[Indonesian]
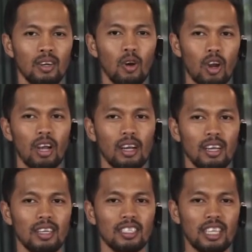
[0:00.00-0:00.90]
hook
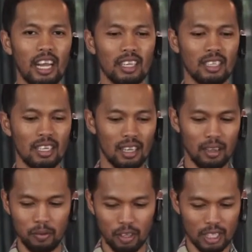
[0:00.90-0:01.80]
snake
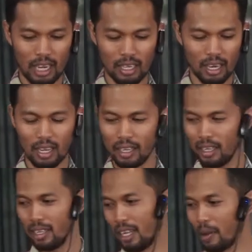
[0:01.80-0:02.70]
jadi fungsinya adalah ini